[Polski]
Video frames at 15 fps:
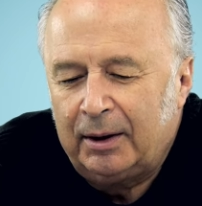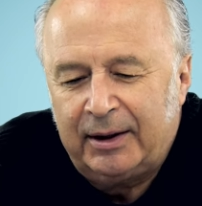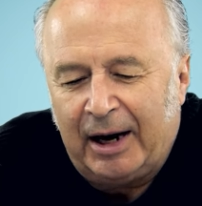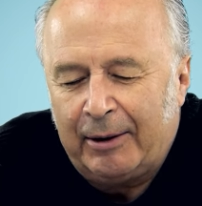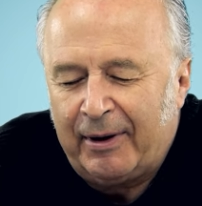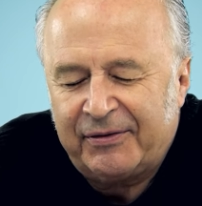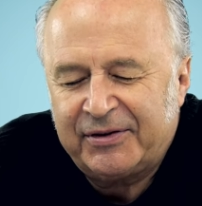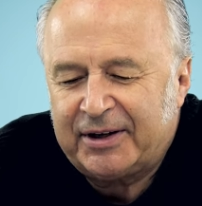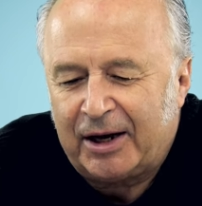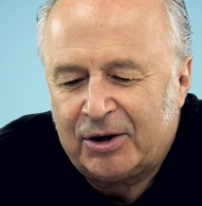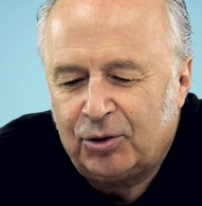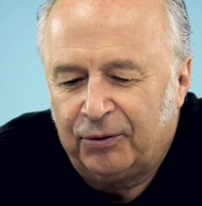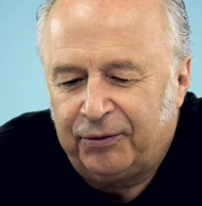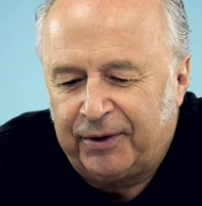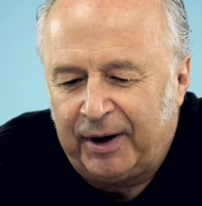dała
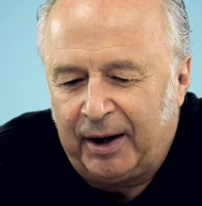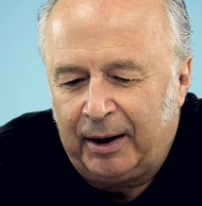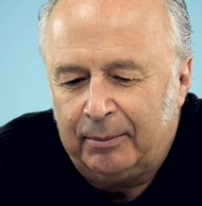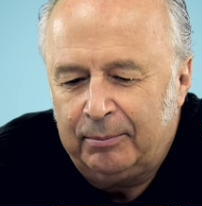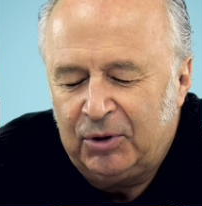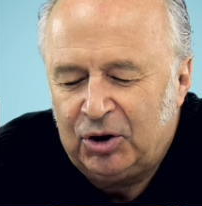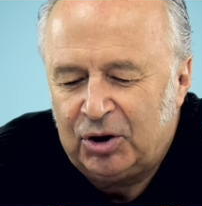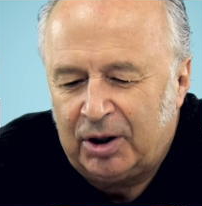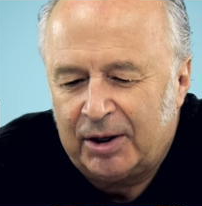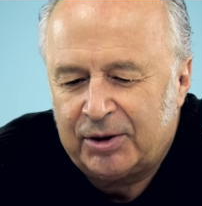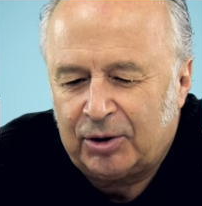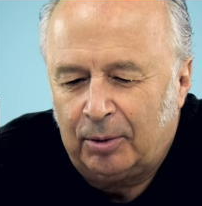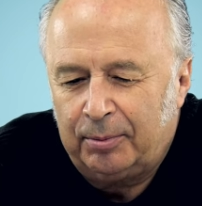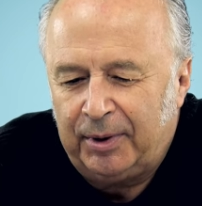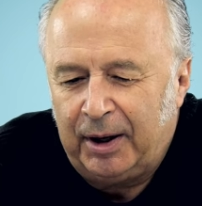wskazówkę, myślę
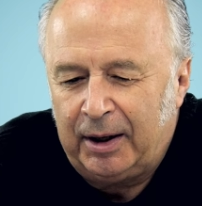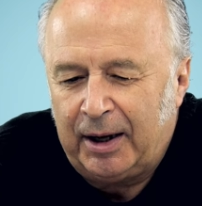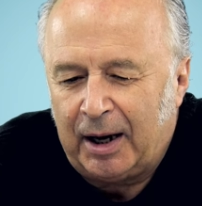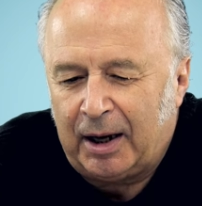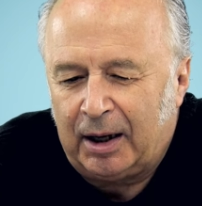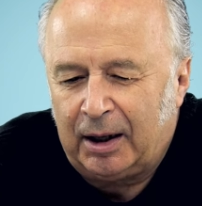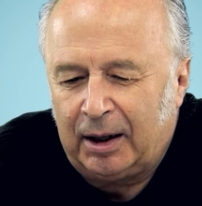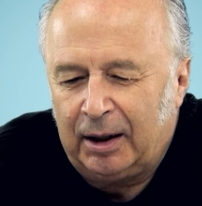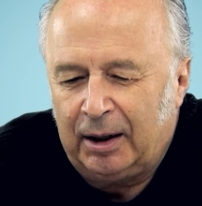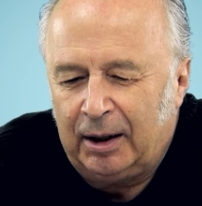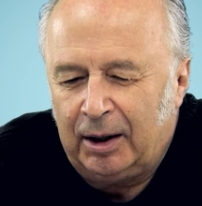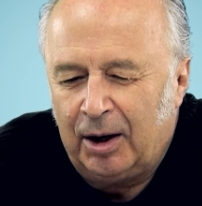sobie, jak